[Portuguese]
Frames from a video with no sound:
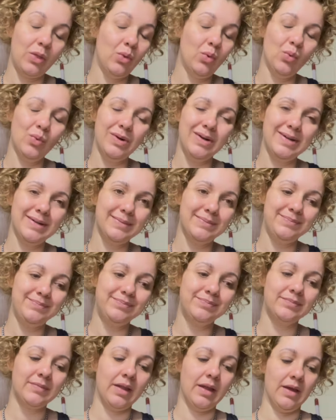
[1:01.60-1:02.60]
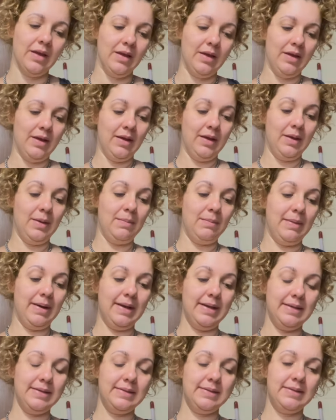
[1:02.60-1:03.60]
Nunca.
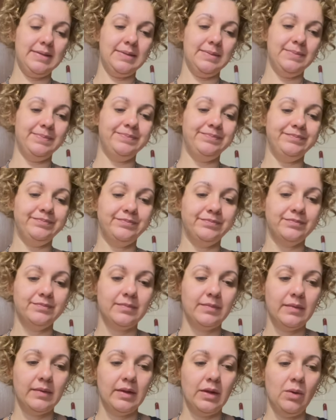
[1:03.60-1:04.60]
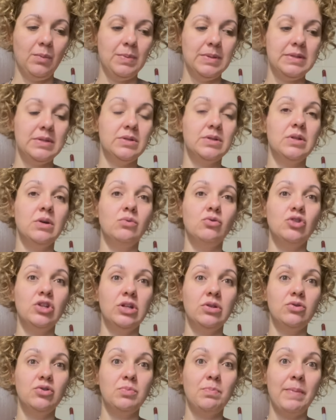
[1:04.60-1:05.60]
Mas eu preciso dar um
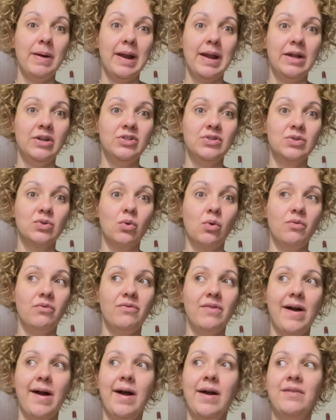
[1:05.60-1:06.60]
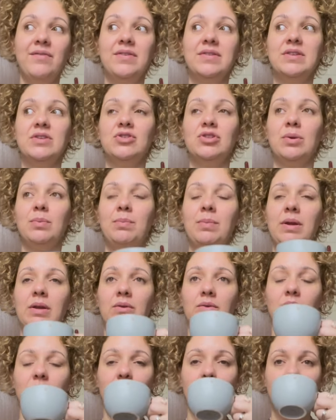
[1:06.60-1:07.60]
jeito de parar de escovar, fazer chapinha e
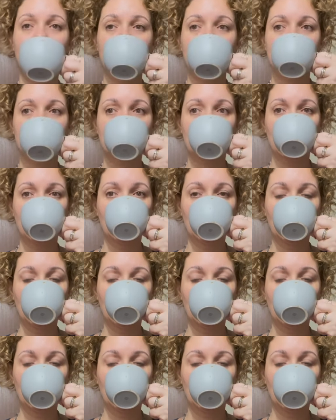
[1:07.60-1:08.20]
tudo mais, né?